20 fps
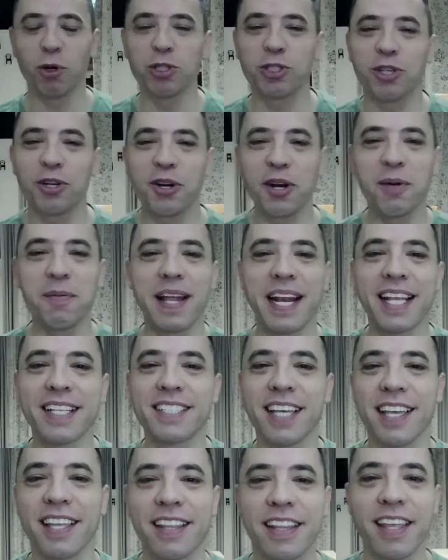Buongiorno bella
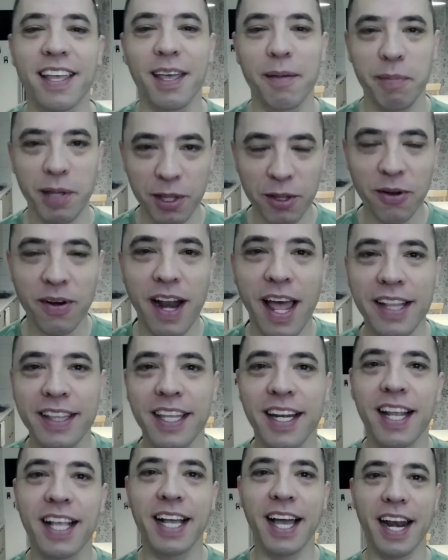gente e
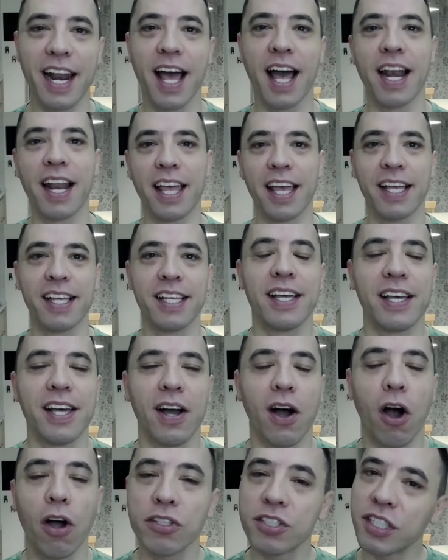bentornati nel canale.
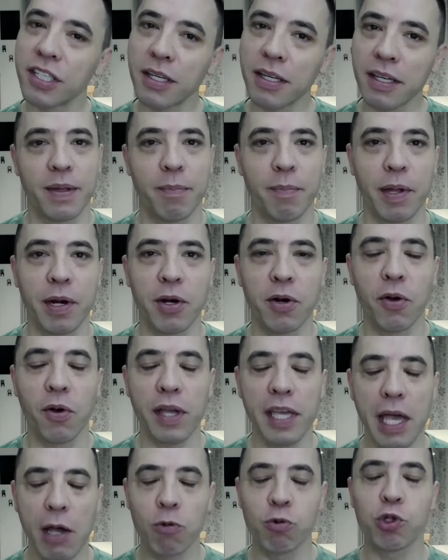Oggi per
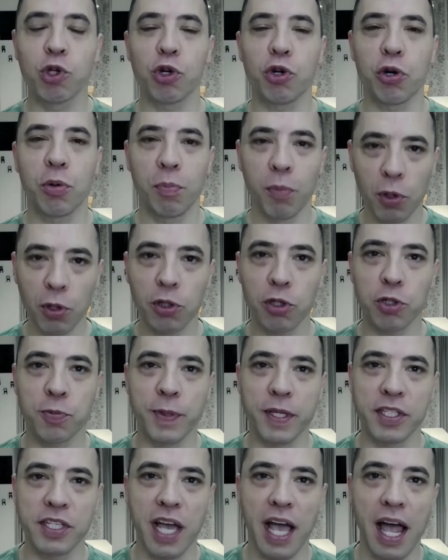noi è un giorno molto
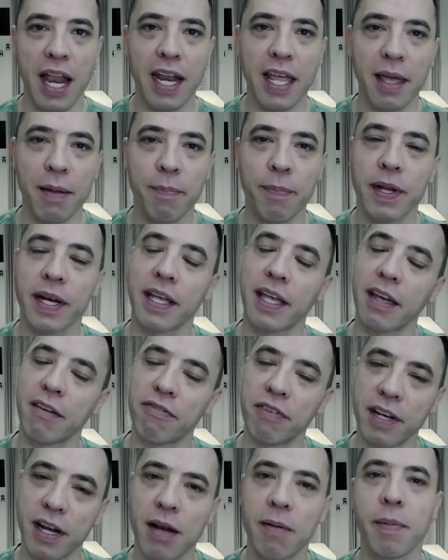speciale perché
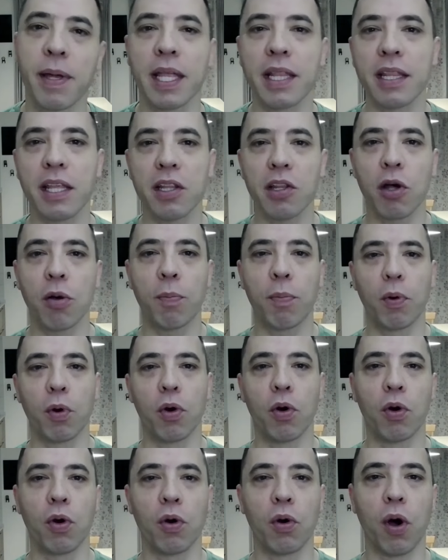finalmente
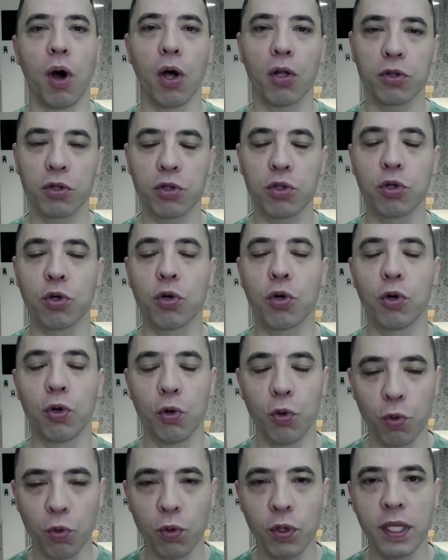dopo 8
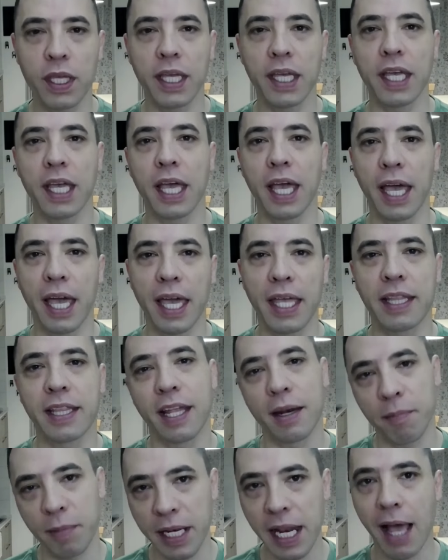lunghi e
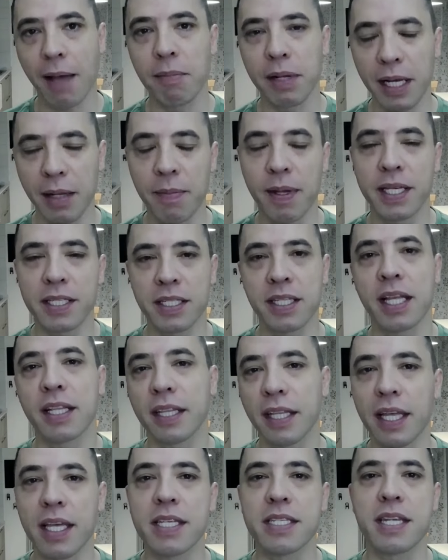interminabili mesi di
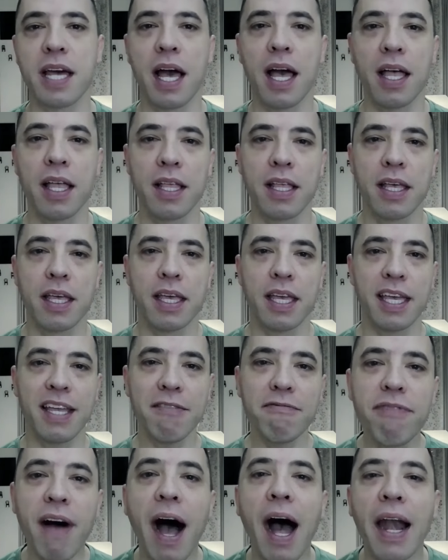attesa
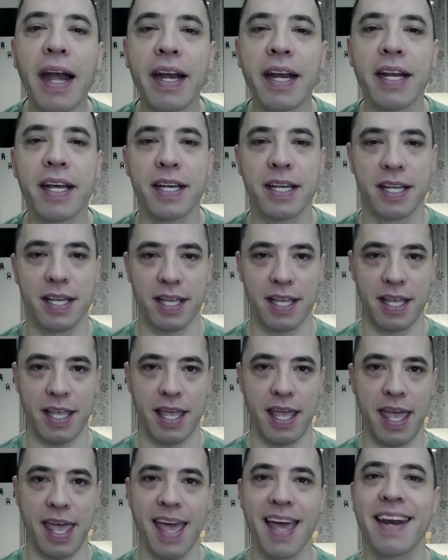il van
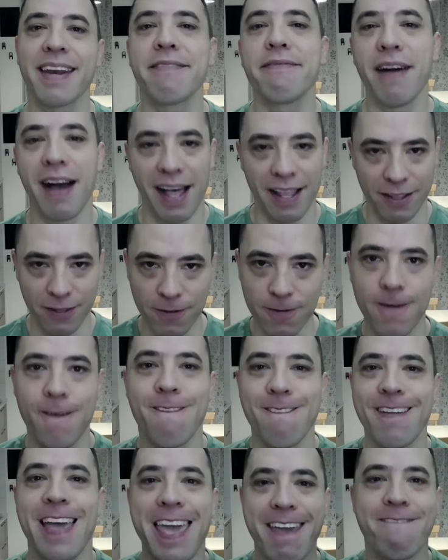è arrivato
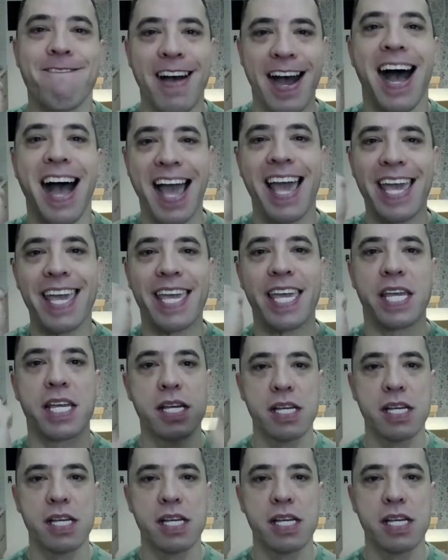e vai.